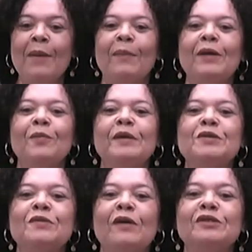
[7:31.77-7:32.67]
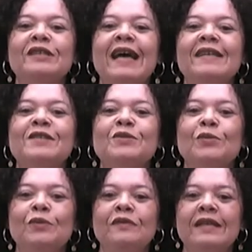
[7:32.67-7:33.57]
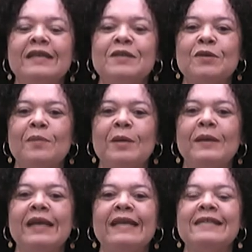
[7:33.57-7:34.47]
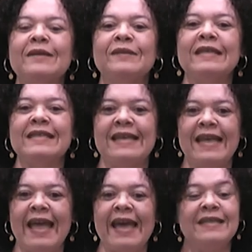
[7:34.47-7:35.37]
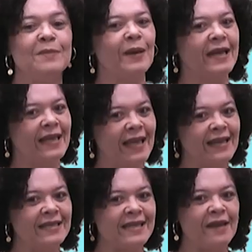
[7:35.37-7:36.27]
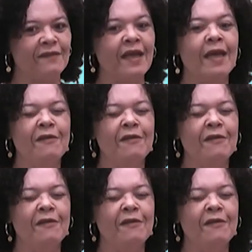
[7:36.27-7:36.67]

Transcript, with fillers: para o pessoal tirar as dúvidas sobre a aplicação das NRs e para que elas servem.